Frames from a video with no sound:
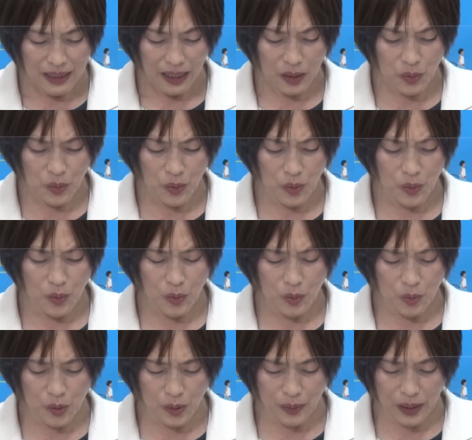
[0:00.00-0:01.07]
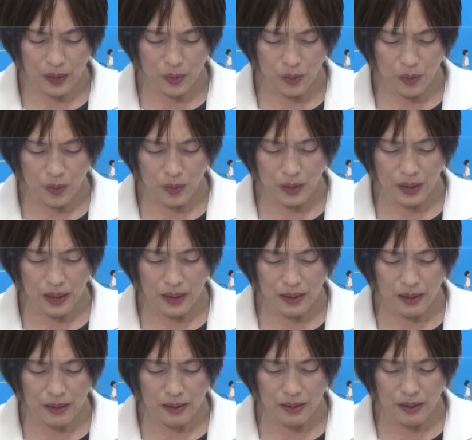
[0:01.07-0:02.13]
あのこれはあの、え